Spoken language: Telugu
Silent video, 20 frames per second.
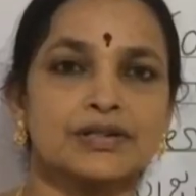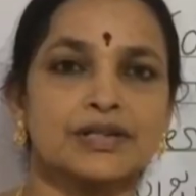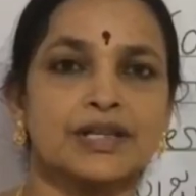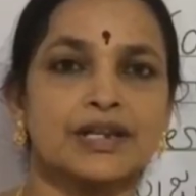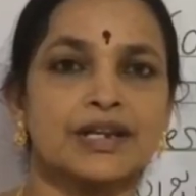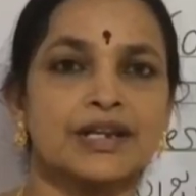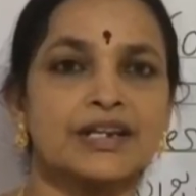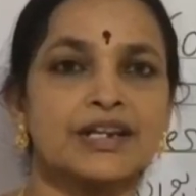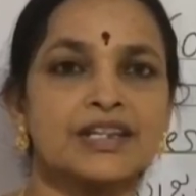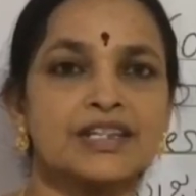
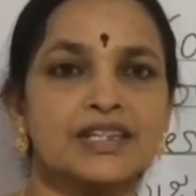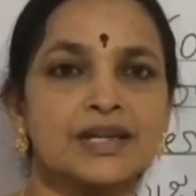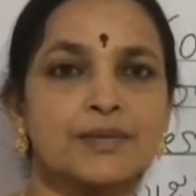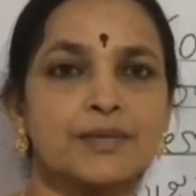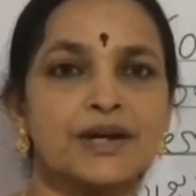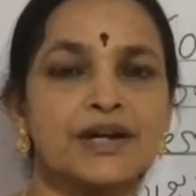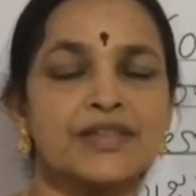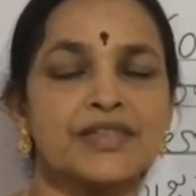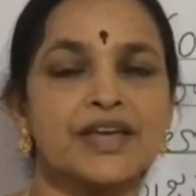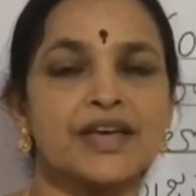సరైన
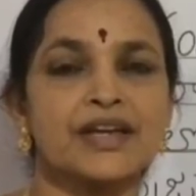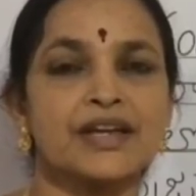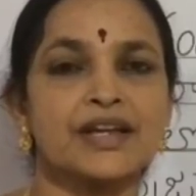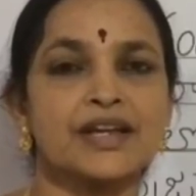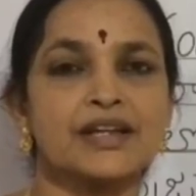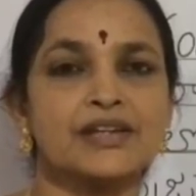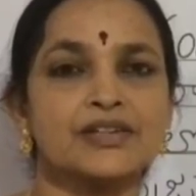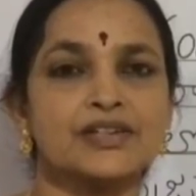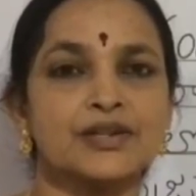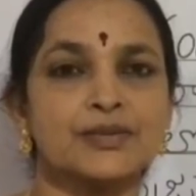
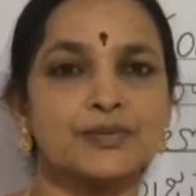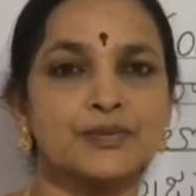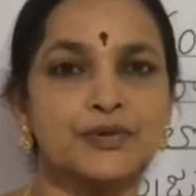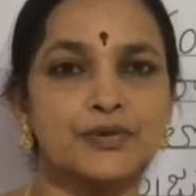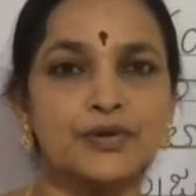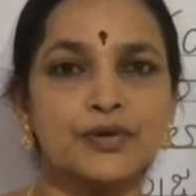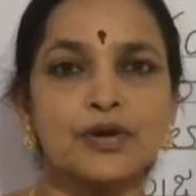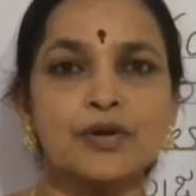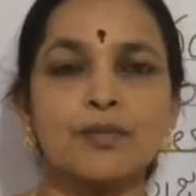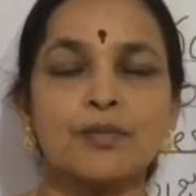సమాధానాలు
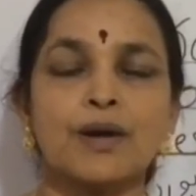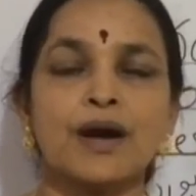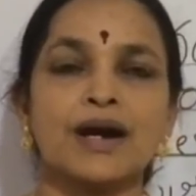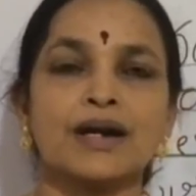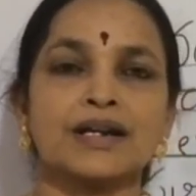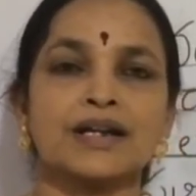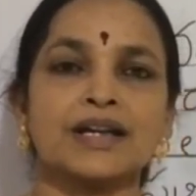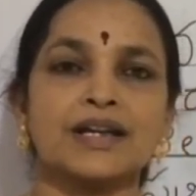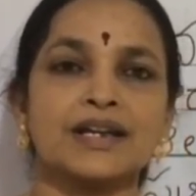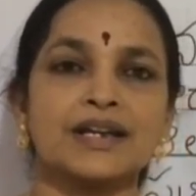చెప్తూ
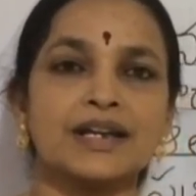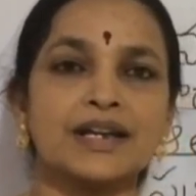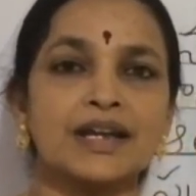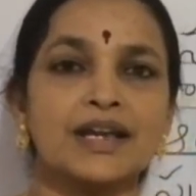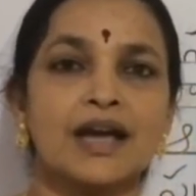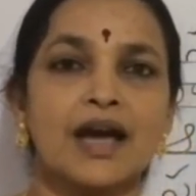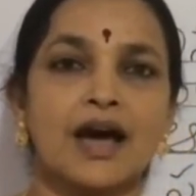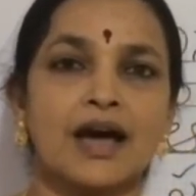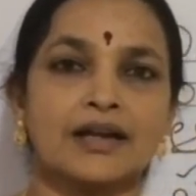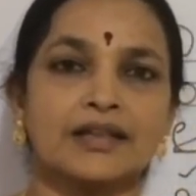పాఠాన్ని
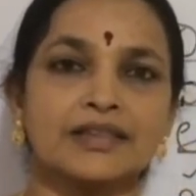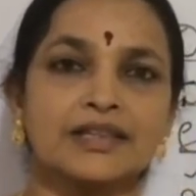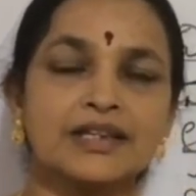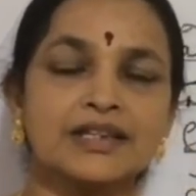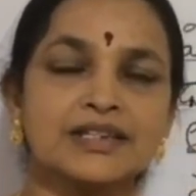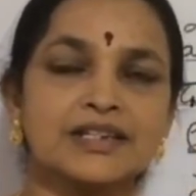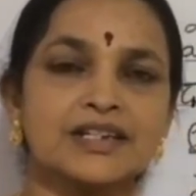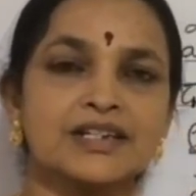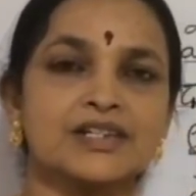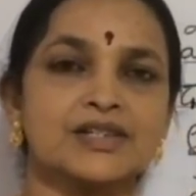
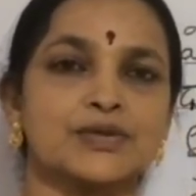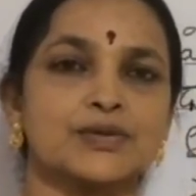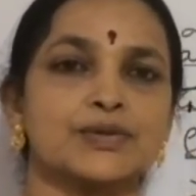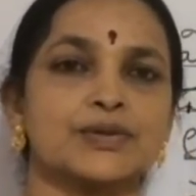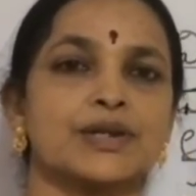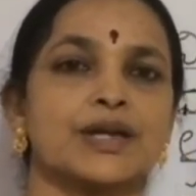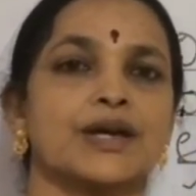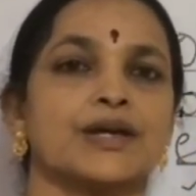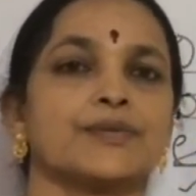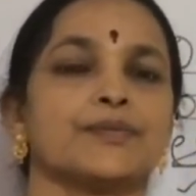అర్థం
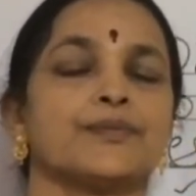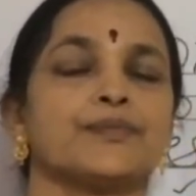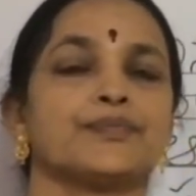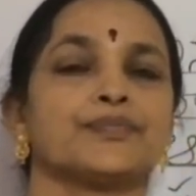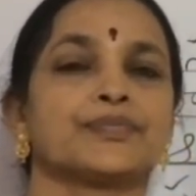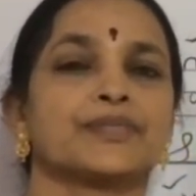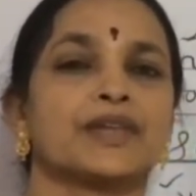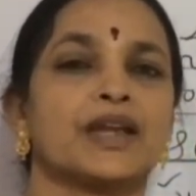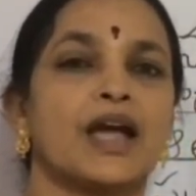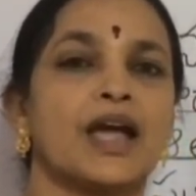చేసుకున్నారు
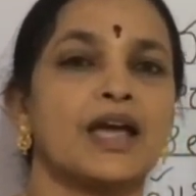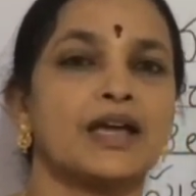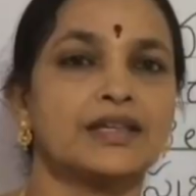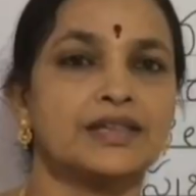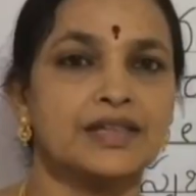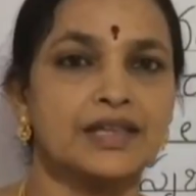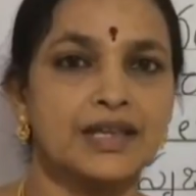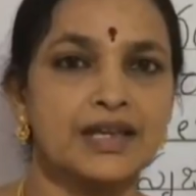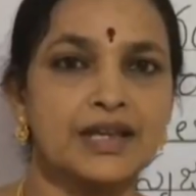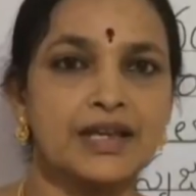
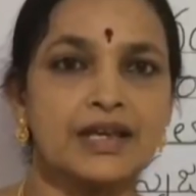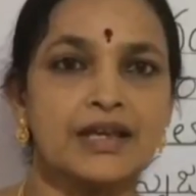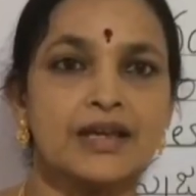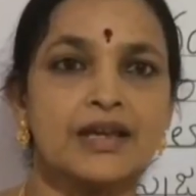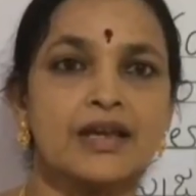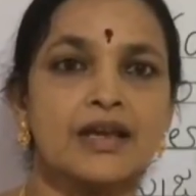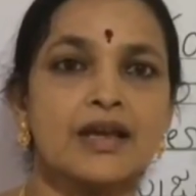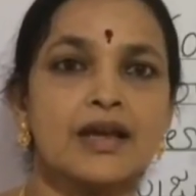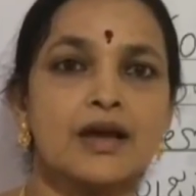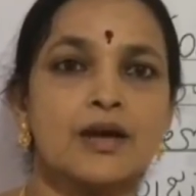అయితే
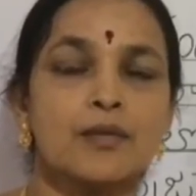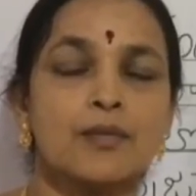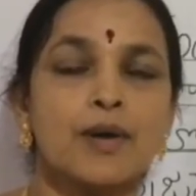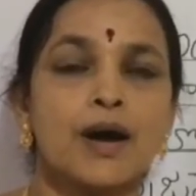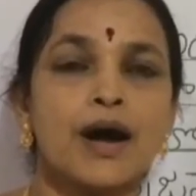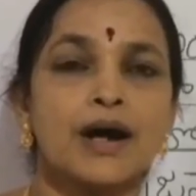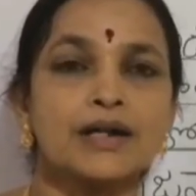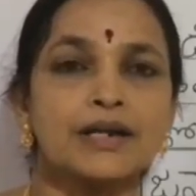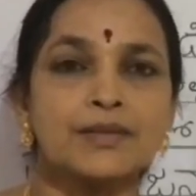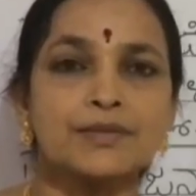
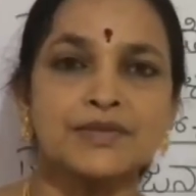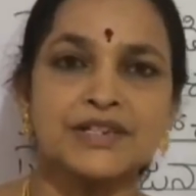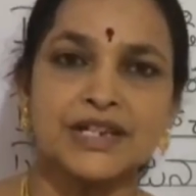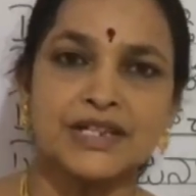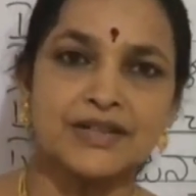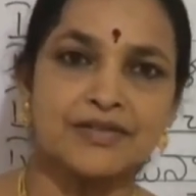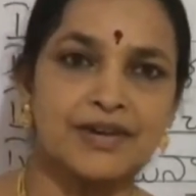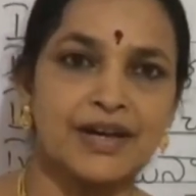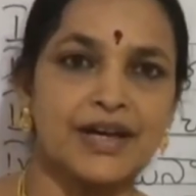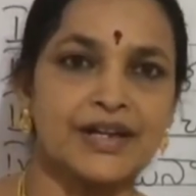పాఠం
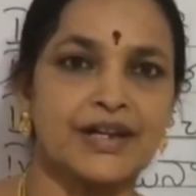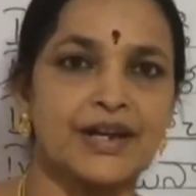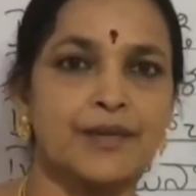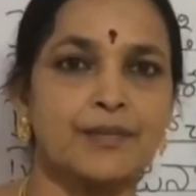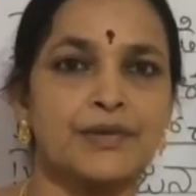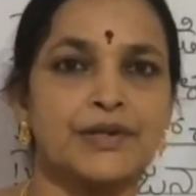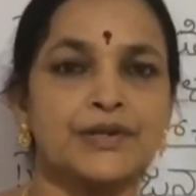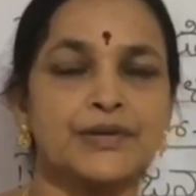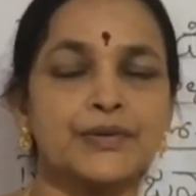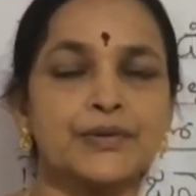చదివారా
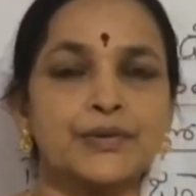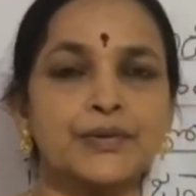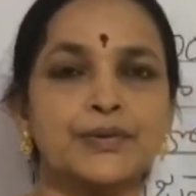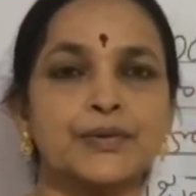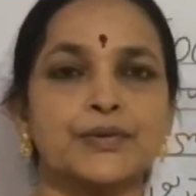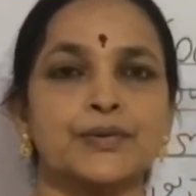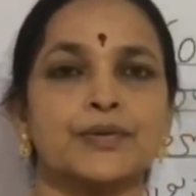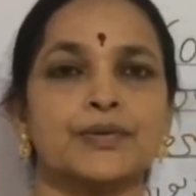మీరు